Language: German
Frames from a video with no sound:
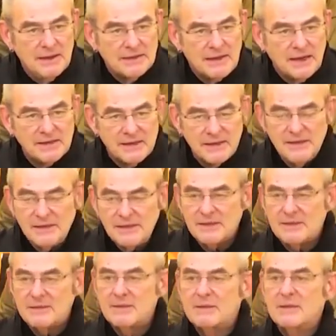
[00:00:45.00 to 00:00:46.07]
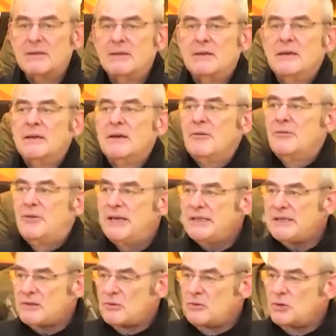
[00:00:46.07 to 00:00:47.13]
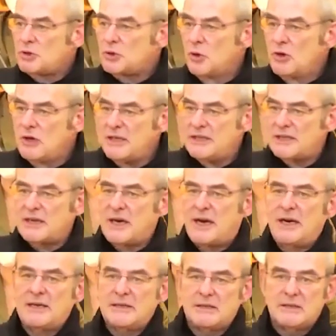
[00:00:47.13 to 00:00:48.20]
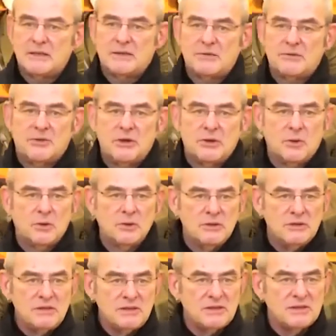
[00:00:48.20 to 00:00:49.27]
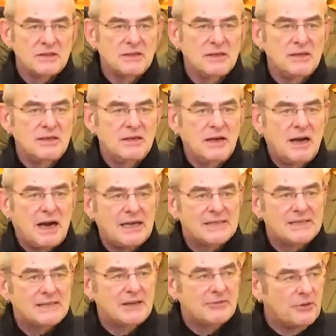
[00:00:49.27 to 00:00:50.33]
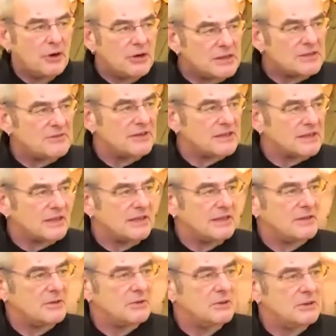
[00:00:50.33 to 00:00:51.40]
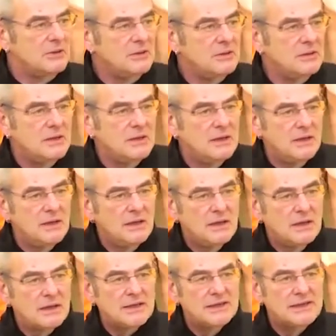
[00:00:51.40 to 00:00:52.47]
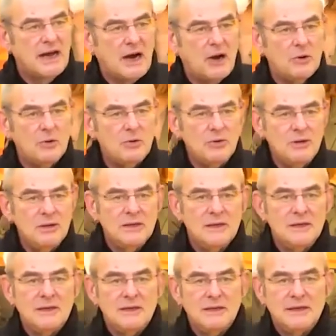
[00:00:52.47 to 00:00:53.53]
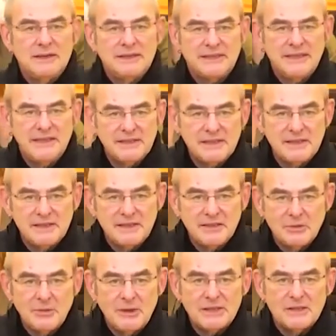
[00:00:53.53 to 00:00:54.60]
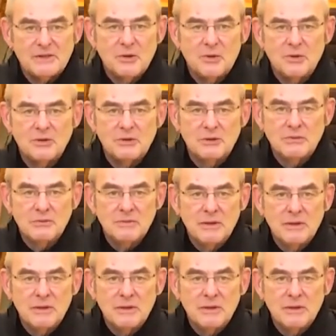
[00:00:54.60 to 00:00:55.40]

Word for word: Das ist Pflicht und Schuldigkeit von uns als der Volksvertretung, genau diese Situationen